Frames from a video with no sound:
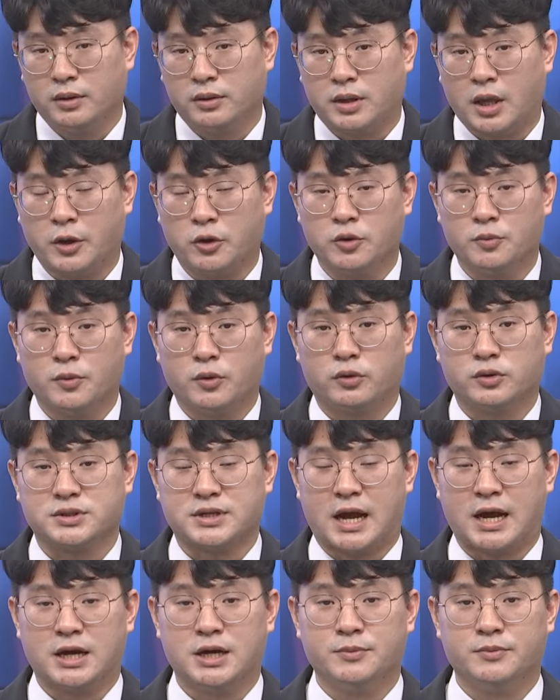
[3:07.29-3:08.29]
대규모로
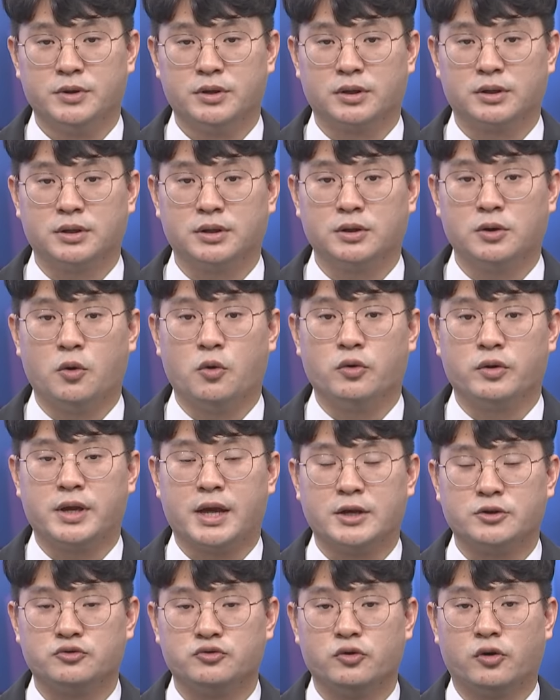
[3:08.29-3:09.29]
자금을 끌어오기에
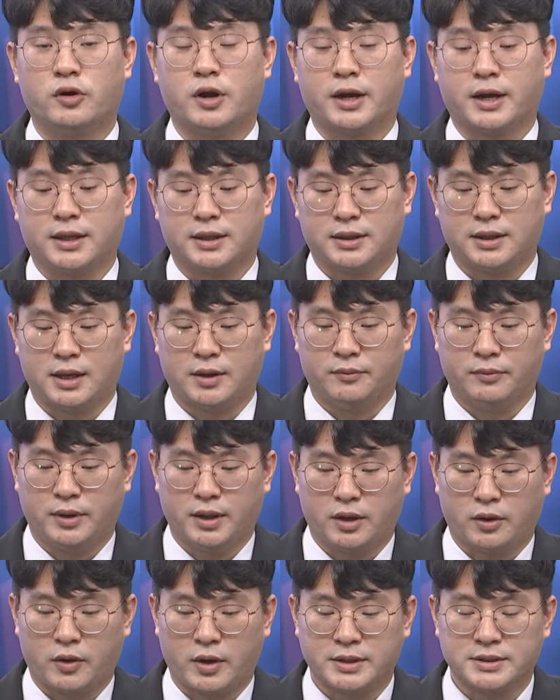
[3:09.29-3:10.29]
수월하기
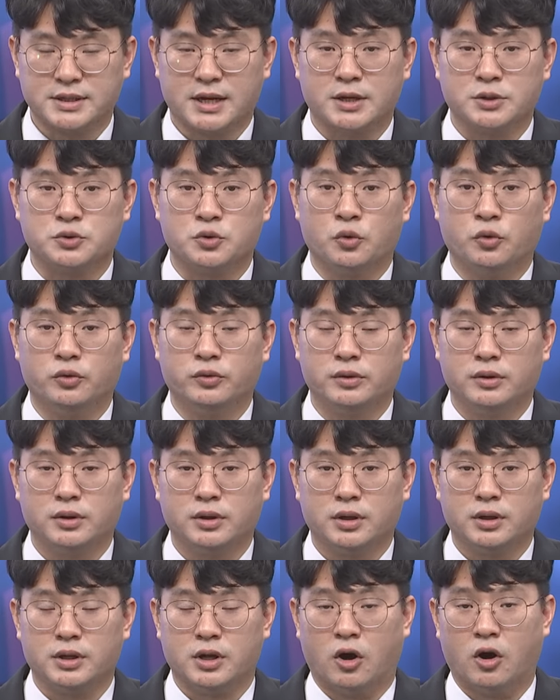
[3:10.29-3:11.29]
때문에 굉장히 좋은
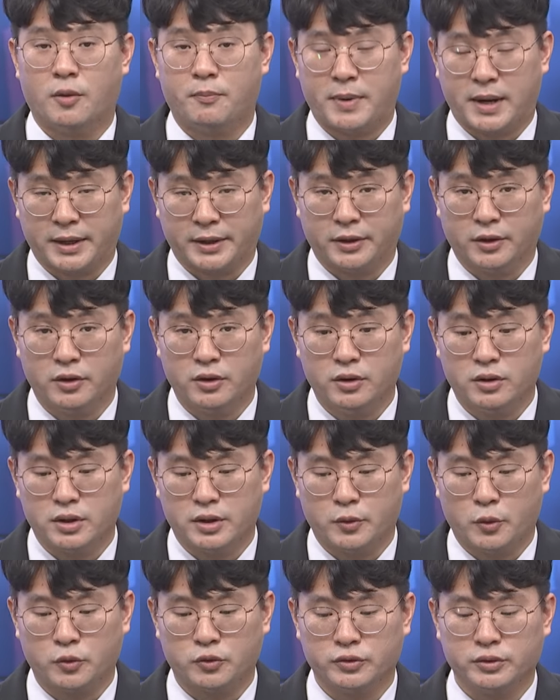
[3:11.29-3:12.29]
영업 환경
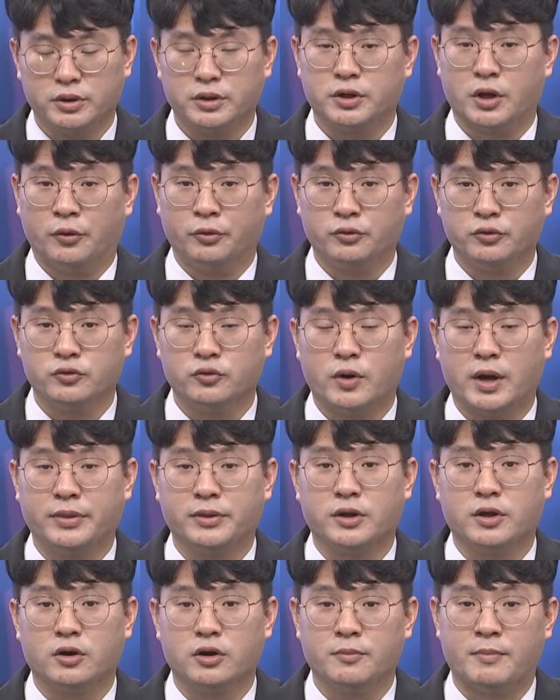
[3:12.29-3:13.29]
혹은 연구
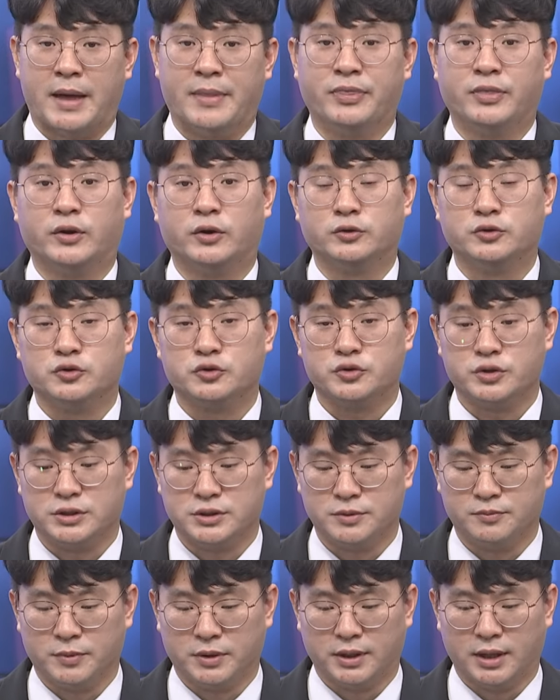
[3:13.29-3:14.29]
환경을 만들어줄 수
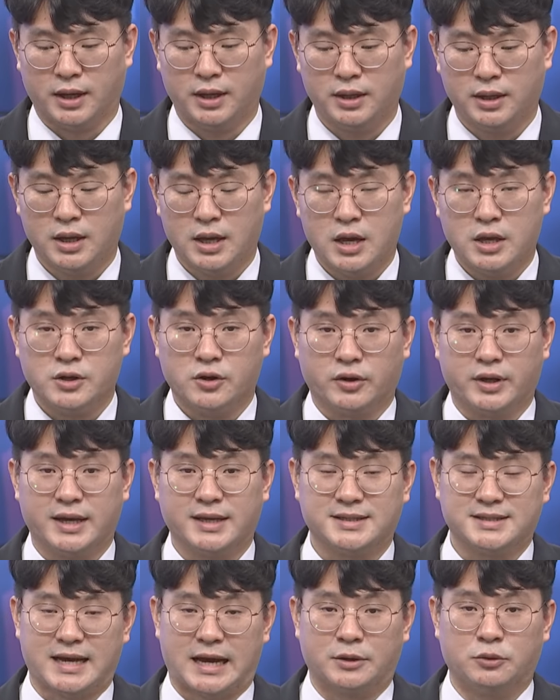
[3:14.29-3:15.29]
있습니다. 여기에
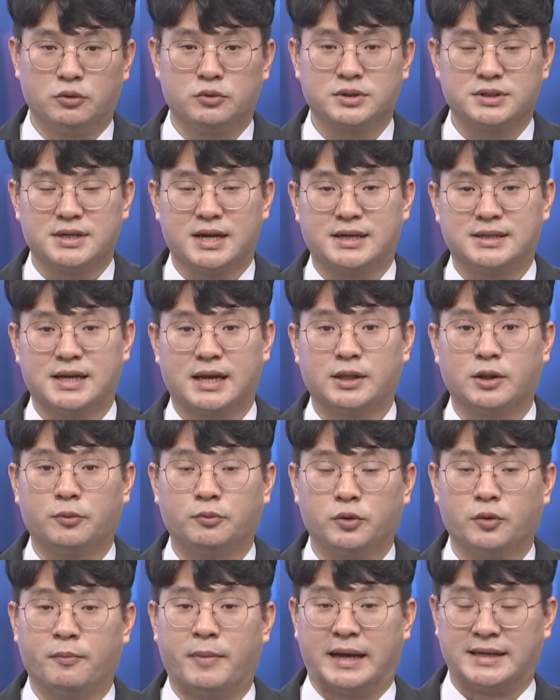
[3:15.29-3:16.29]
자동차
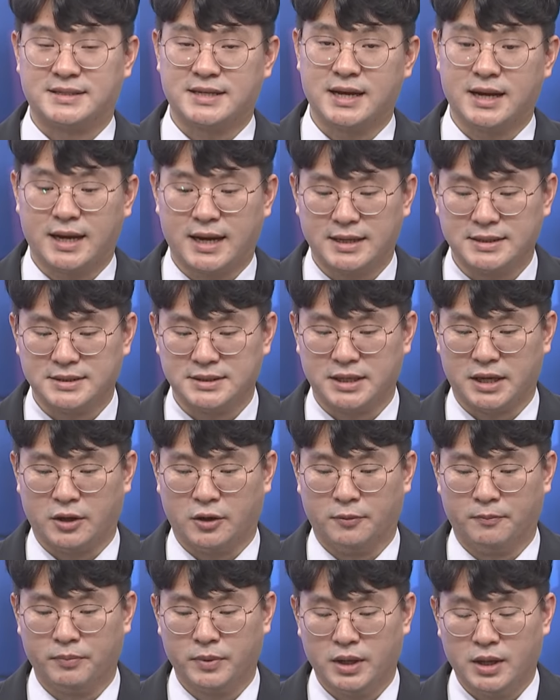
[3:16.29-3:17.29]
산업도 마찬가지예요.
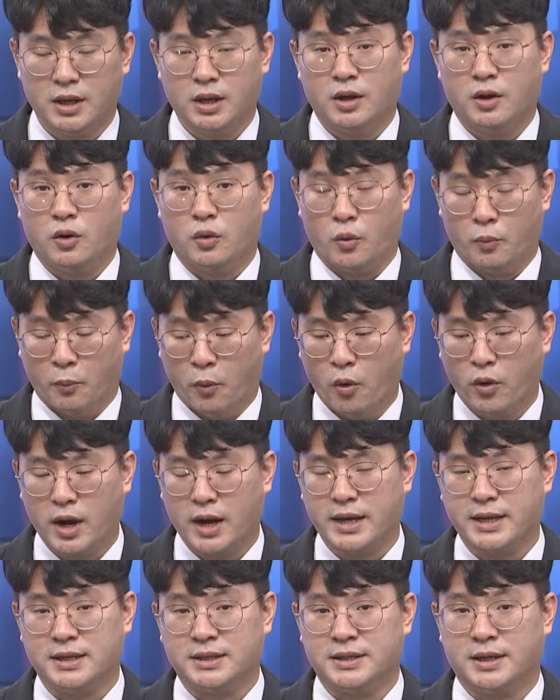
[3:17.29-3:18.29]
뭐가
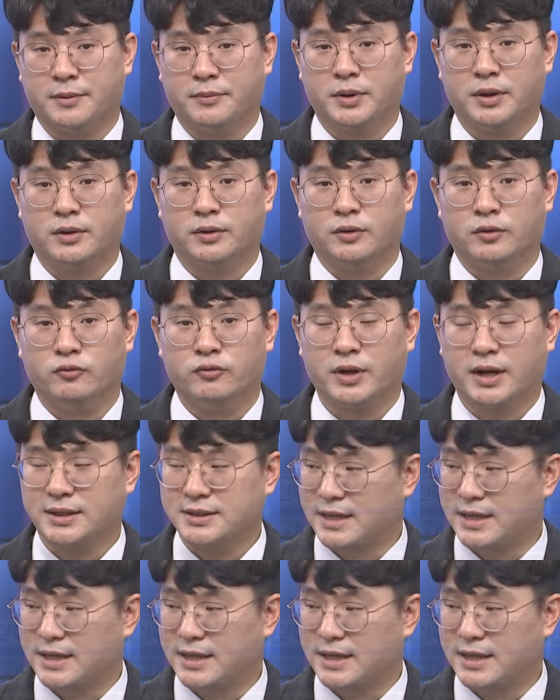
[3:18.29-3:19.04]
있냐면 우리가